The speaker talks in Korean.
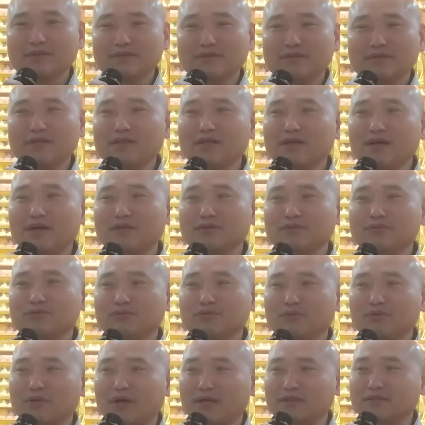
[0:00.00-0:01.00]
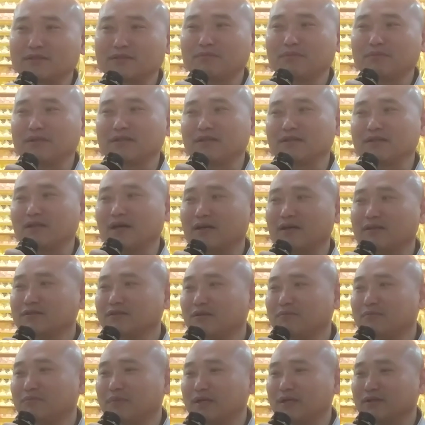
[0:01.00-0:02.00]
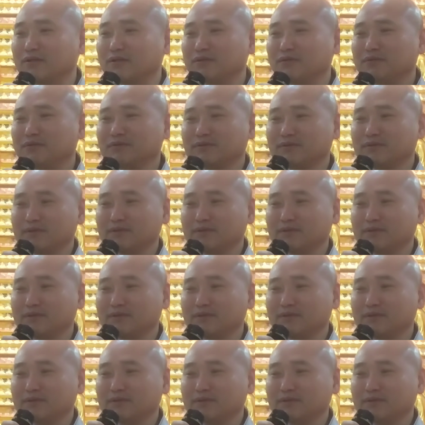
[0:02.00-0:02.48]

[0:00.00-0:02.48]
생각은 또 각자마다 다르단 말이에요.